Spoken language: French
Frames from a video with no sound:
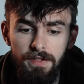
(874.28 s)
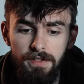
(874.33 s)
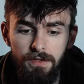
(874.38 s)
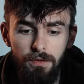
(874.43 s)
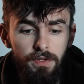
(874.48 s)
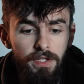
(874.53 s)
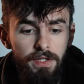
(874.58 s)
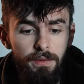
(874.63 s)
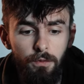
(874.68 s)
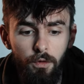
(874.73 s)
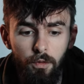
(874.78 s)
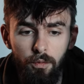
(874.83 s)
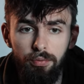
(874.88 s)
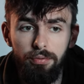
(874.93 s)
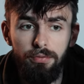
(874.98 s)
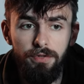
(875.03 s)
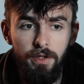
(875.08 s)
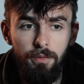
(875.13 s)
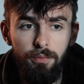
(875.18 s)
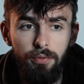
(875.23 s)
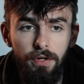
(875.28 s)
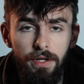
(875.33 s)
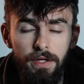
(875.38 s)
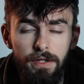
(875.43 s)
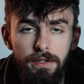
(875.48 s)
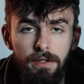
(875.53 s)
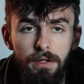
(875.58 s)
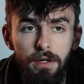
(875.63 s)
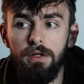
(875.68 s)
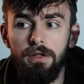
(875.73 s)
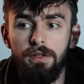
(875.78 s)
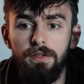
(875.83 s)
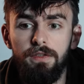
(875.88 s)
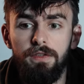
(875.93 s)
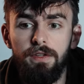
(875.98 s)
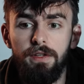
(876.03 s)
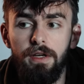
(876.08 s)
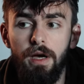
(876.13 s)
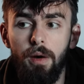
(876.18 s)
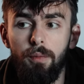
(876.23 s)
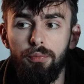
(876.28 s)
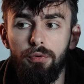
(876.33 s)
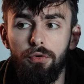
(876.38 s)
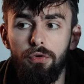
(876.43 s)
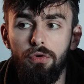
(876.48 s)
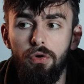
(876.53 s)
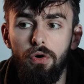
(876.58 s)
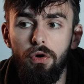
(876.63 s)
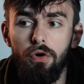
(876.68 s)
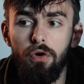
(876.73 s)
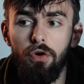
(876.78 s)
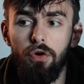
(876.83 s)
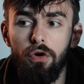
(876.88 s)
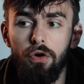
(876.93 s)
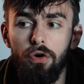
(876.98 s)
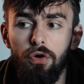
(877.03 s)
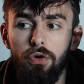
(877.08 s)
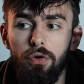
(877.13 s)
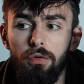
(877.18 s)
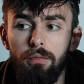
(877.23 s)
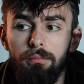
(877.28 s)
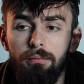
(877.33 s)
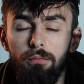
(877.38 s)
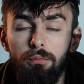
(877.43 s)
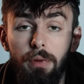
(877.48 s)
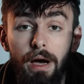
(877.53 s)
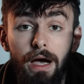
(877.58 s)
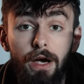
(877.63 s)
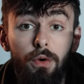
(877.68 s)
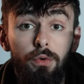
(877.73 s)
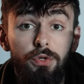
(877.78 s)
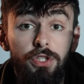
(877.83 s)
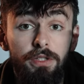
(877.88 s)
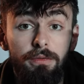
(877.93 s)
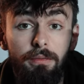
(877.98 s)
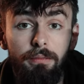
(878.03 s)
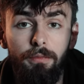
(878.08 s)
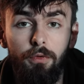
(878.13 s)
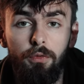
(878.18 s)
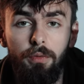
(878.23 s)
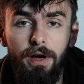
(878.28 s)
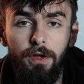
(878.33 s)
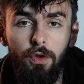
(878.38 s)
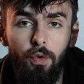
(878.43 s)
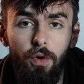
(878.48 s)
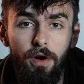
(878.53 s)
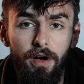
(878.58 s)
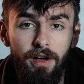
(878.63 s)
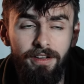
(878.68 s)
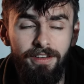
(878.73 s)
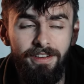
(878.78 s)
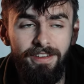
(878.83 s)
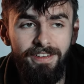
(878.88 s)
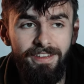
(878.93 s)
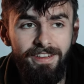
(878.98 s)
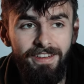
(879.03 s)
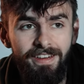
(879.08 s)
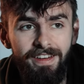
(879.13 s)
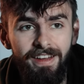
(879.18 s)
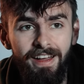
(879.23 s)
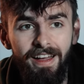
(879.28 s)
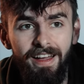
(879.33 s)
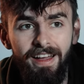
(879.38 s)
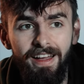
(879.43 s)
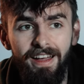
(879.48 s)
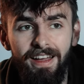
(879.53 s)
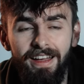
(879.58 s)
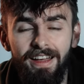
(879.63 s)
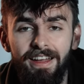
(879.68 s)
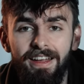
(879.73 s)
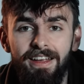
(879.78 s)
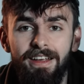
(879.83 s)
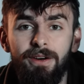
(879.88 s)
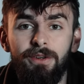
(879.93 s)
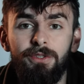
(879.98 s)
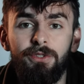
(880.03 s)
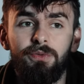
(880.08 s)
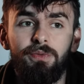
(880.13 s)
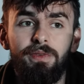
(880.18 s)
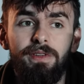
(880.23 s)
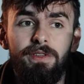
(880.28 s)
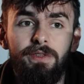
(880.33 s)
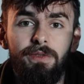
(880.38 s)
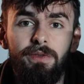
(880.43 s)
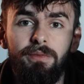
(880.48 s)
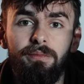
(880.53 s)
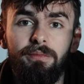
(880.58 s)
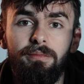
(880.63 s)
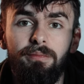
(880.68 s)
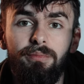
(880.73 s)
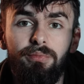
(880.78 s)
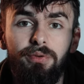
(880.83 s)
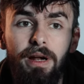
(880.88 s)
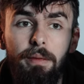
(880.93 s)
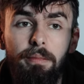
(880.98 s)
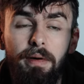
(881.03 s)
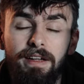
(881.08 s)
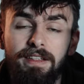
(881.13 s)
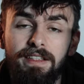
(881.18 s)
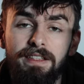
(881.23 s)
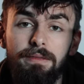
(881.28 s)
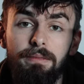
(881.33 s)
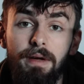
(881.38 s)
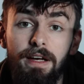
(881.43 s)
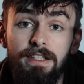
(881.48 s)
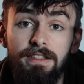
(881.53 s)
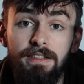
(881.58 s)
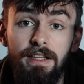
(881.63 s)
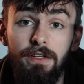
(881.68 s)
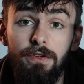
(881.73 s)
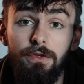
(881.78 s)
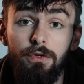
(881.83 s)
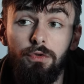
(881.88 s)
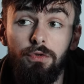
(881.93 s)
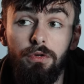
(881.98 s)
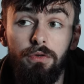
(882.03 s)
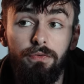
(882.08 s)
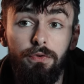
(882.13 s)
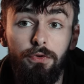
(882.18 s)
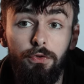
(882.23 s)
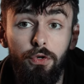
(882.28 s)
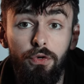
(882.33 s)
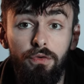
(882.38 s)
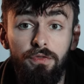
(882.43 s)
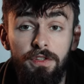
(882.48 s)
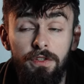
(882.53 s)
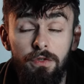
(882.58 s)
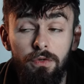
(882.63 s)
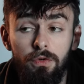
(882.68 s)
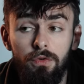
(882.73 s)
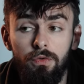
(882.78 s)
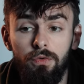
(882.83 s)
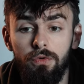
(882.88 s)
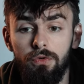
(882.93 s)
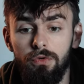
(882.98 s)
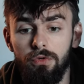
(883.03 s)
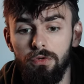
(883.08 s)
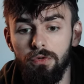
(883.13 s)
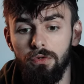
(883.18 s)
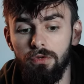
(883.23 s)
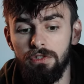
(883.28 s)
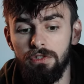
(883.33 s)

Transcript: C'est eux qui m'ont le plus épaulé. C'est un peu euh, mon bras gauche et mon bras droit. Et ensuite, pour la partie backstage, que ce soit photo, ou vidéo, donc euh,